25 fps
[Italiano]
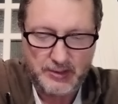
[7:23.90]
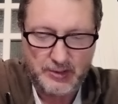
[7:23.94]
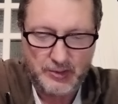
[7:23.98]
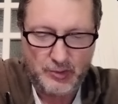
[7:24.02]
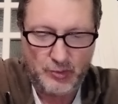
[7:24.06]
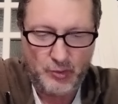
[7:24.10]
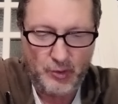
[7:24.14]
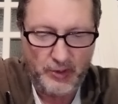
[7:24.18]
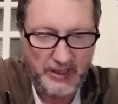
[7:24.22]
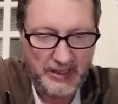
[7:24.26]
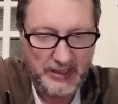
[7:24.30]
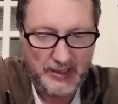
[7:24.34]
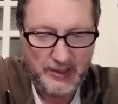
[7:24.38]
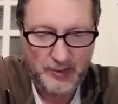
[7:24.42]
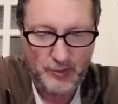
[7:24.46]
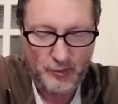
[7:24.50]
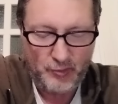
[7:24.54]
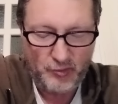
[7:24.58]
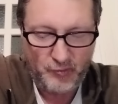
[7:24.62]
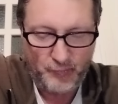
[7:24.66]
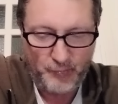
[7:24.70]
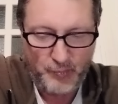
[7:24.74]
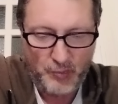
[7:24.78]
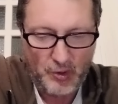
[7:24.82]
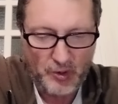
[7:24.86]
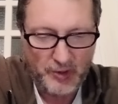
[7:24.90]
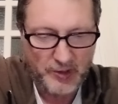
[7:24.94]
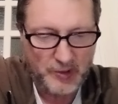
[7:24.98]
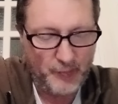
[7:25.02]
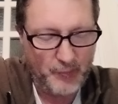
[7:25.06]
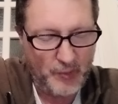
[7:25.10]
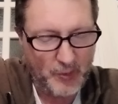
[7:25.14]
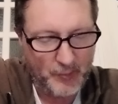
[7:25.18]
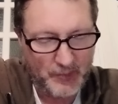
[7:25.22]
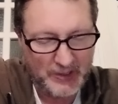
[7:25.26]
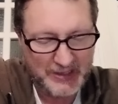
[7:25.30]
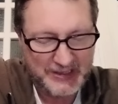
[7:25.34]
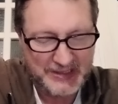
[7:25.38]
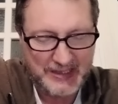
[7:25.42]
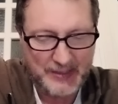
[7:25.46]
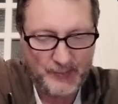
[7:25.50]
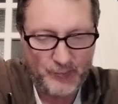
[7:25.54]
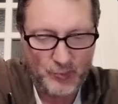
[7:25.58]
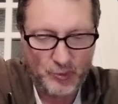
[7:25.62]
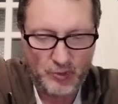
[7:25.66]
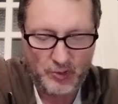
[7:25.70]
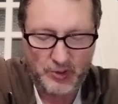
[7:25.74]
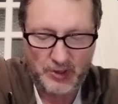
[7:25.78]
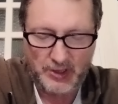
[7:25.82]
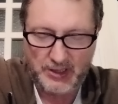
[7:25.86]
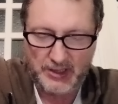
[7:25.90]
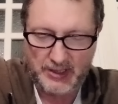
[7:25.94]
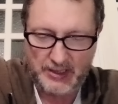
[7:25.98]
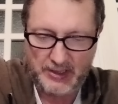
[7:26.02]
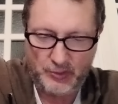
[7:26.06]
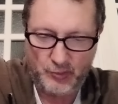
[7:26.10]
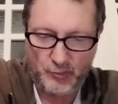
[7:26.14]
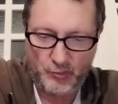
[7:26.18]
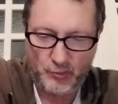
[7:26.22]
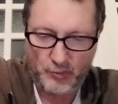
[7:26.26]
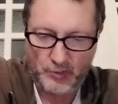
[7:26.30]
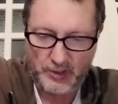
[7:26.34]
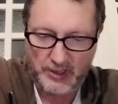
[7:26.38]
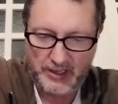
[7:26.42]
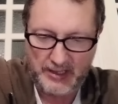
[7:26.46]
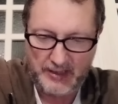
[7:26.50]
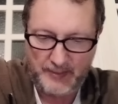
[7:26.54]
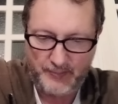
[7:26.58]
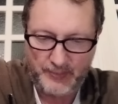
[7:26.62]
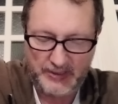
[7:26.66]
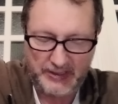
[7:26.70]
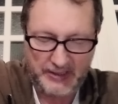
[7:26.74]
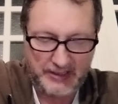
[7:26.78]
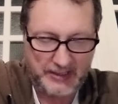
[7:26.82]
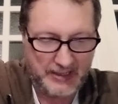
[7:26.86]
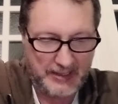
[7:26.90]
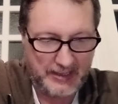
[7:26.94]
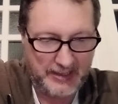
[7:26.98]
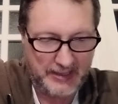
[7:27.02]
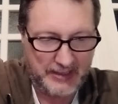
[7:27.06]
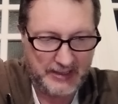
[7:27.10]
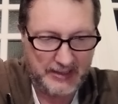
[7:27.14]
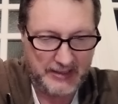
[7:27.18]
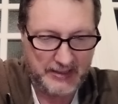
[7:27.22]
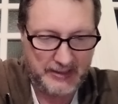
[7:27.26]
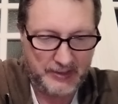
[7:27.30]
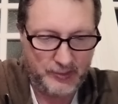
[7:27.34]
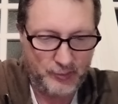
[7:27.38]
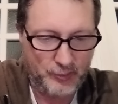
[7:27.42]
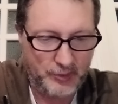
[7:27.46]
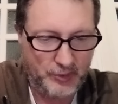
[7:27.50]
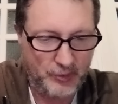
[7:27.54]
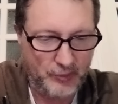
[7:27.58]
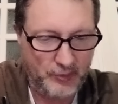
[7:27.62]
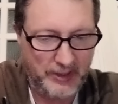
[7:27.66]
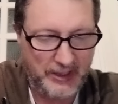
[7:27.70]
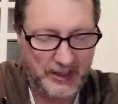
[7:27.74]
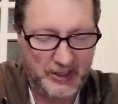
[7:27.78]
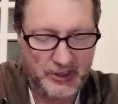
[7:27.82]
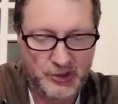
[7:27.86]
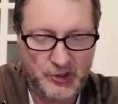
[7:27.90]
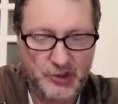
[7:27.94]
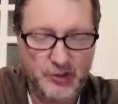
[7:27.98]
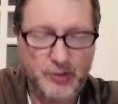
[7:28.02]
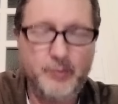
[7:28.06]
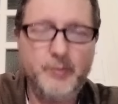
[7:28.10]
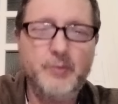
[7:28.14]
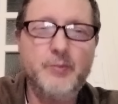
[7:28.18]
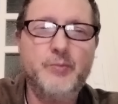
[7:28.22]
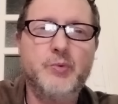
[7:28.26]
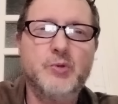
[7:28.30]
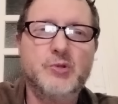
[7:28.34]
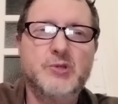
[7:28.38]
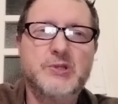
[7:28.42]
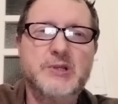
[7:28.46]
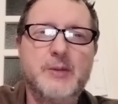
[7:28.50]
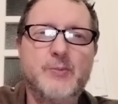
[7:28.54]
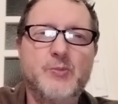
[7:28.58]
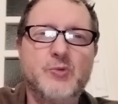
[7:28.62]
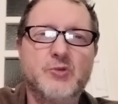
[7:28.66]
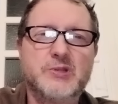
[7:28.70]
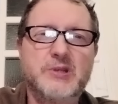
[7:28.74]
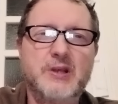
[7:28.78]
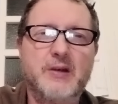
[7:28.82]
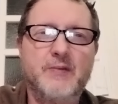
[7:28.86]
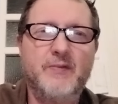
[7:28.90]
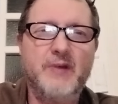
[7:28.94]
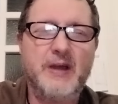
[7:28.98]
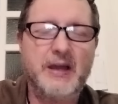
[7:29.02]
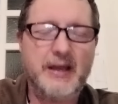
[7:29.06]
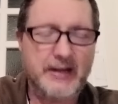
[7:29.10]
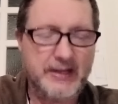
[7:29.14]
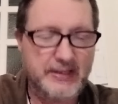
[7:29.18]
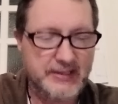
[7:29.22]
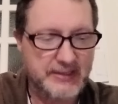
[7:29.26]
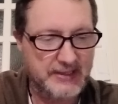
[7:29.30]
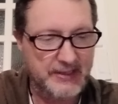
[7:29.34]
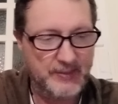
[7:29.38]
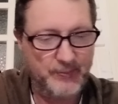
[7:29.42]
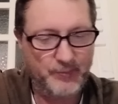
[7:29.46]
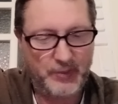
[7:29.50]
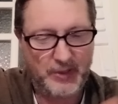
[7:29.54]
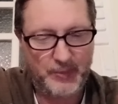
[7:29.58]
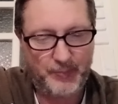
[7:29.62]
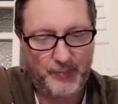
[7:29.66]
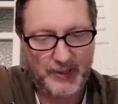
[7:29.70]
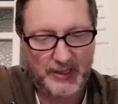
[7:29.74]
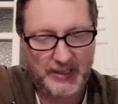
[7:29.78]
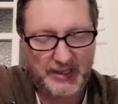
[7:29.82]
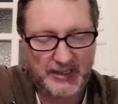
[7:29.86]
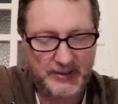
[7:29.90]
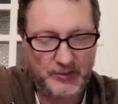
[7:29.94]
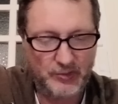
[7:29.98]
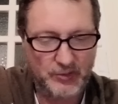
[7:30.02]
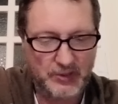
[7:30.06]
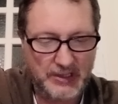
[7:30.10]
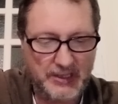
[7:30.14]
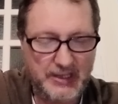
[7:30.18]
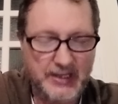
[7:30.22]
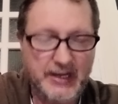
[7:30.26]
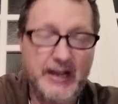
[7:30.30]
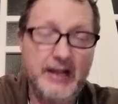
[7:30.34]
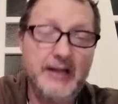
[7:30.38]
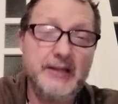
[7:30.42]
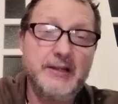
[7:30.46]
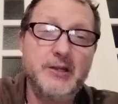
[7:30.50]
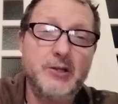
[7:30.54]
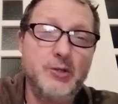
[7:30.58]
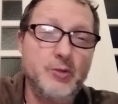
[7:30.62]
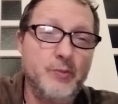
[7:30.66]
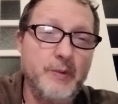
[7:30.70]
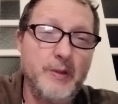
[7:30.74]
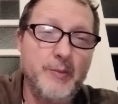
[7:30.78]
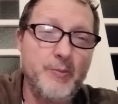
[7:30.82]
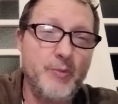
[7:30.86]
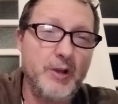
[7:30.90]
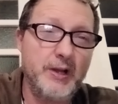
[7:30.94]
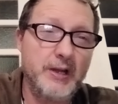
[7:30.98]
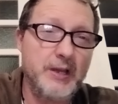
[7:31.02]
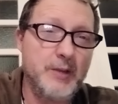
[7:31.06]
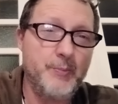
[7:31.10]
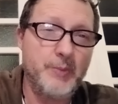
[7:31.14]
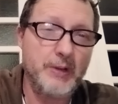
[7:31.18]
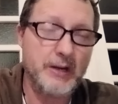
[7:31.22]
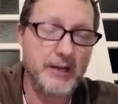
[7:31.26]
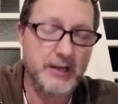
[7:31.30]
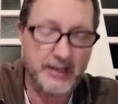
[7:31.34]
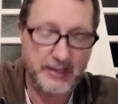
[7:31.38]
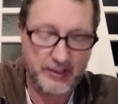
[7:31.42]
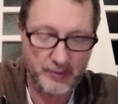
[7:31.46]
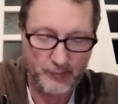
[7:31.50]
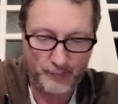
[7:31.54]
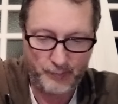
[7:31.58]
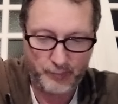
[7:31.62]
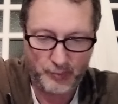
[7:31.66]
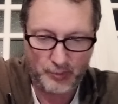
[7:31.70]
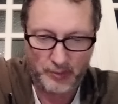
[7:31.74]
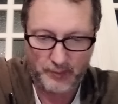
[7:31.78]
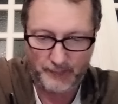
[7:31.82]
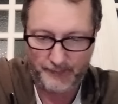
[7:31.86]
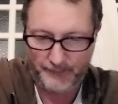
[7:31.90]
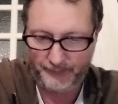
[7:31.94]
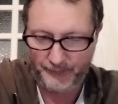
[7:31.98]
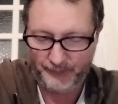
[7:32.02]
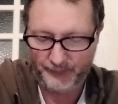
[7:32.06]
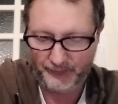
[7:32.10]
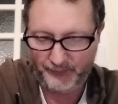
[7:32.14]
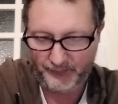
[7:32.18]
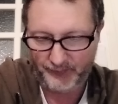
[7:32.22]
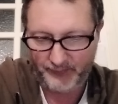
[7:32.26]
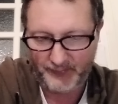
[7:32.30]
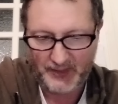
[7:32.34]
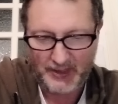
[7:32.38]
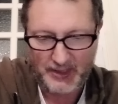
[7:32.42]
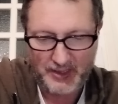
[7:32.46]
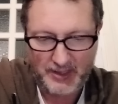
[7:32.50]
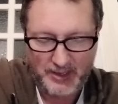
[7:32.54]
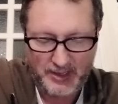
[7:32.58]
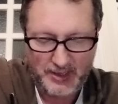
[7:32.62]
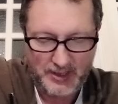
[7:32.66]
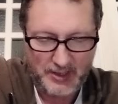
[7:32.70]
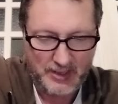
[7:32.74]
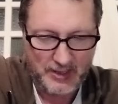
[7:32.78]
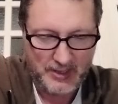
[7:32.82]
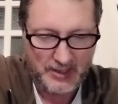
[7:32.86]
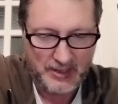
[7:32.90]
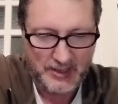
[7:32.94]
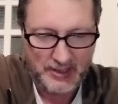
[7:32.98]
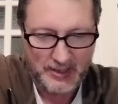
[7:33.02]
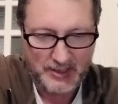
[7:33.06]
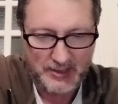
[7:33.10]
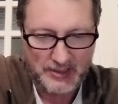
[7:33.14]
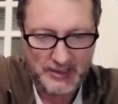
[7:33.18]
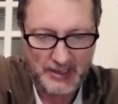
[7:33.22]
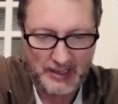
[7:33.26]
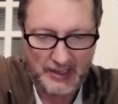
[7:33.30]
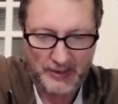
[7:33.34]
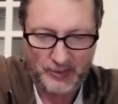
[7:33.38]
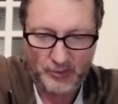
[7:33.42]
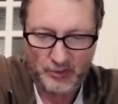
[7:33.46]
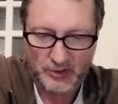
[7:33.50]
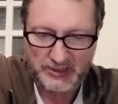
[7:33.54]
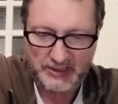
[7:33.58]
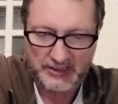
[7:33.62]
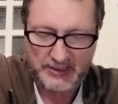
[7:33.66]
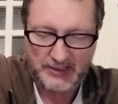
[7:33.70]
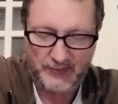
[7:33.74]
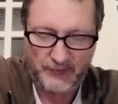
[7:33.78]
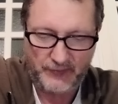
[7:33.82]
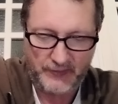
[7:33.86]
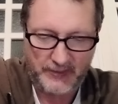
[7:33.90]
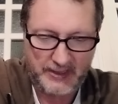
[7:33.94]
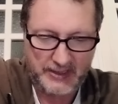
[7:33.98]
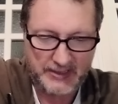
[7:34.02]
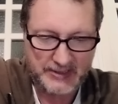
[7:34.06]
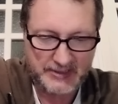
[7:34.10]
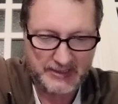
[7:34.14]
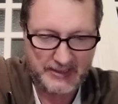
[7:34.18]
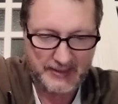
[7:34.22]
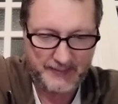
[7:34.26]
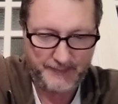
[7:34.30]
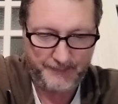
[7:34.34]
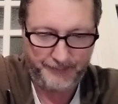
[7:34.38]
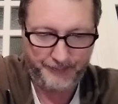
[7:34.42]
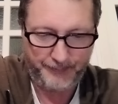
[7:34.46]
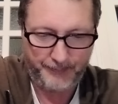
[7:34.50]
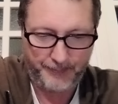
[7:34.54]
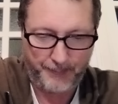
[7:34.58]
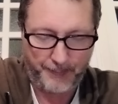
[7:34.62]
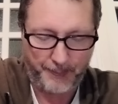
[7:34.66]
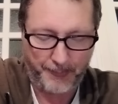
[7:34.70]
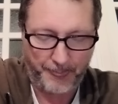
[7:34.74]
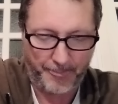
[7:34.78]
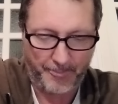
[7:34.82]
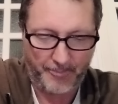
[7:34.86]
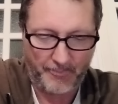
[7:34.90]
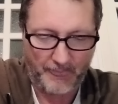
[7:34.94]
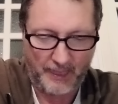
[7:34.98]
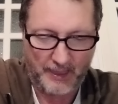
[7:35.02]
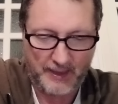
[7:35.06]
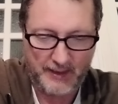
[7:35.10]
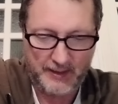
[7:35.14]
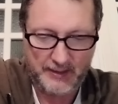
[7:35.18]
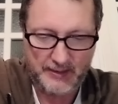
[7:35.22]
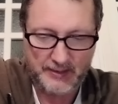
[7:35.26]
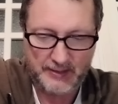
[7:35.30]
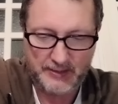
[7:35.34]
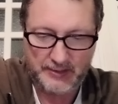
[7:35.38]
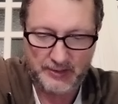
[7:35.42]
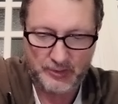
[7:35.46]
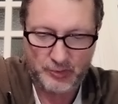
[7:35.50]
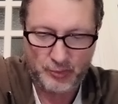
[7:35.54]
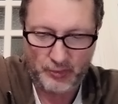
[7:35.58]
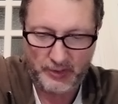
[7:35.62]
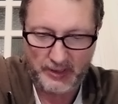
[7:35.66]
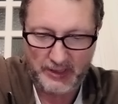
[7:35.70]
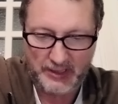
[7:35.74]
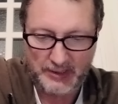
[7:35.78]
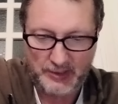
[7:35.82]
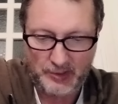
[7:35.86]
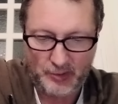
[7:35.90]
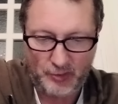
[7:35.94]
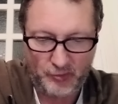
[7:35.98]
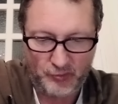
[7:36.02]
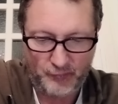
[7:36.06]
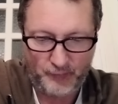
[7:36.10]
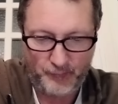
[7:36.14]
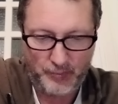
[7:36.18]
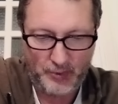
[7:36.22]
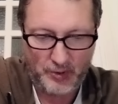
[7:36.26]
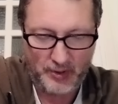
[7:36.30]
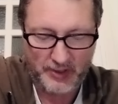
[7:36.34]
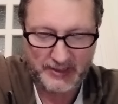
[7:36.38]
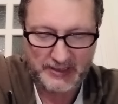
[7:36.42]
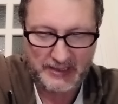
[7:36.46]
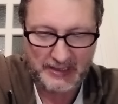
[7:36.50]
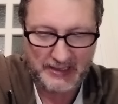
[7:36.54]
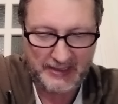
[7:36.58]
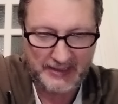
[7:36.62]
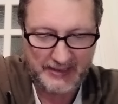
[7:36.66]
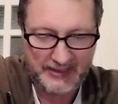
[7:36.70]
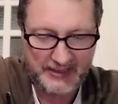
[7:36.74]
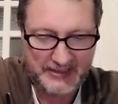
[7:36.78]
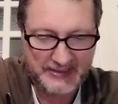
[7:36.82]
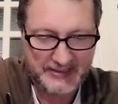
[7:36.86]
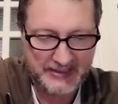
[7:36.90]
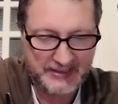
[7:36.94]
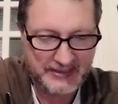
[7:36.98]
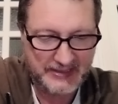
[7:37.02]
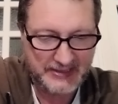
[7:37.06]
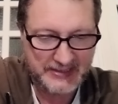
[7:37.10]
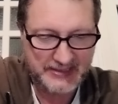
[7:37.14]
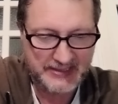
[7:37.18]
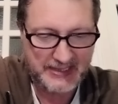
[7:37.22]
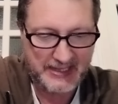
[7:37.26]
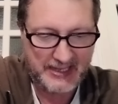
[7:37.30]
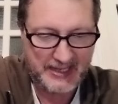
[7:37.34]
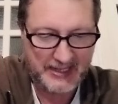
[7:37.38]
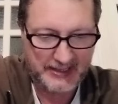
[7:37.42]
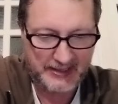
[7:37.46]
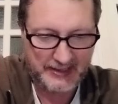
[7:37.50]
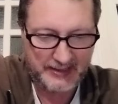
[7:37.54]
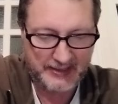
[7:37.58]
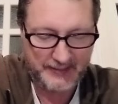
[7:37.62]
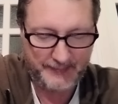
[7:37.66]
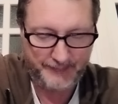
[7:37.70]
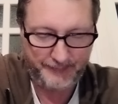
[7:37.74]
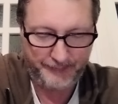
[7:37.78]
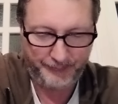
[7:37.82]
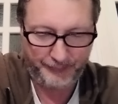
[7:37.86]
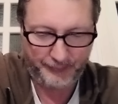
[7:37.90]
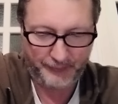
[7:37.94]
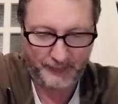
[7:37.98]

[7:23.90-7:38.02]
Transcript: Corriere dello Sport, poi passiamo a noi, eh, perché noi non è che ci possiamo salvare sempre parlando degli altri, dobbiamo anche parlare un po' della nostra difesa. Corriere dello Sport, alla resa di Zang,